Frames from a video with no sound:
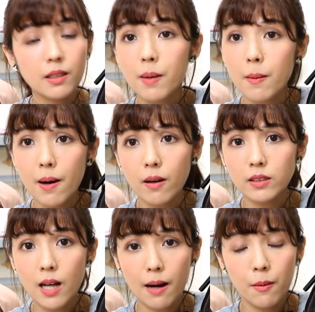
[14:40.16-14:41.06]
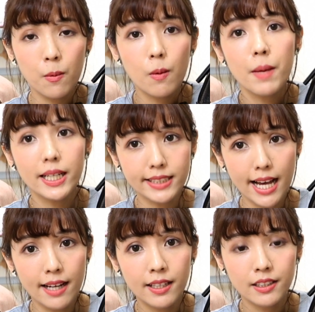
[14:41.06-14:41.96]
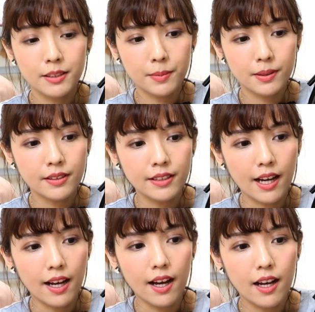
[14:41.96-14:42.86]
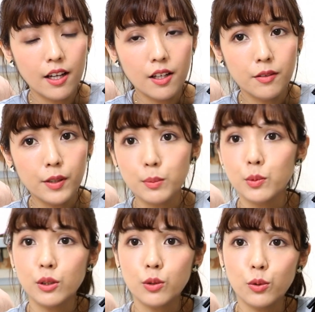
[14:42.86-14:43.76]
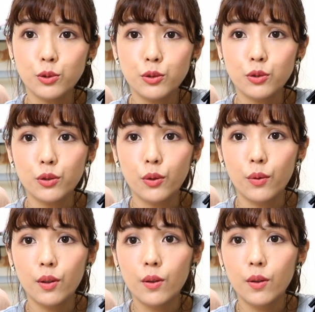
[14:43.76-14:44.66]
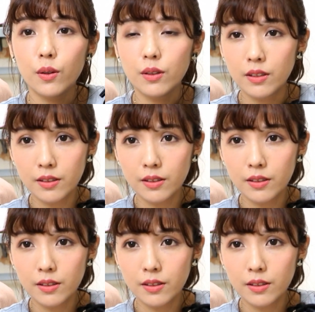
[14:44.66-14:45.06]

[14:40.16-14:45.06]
的包包，行货卖家，你们打 Facebook 搜寻就有咯。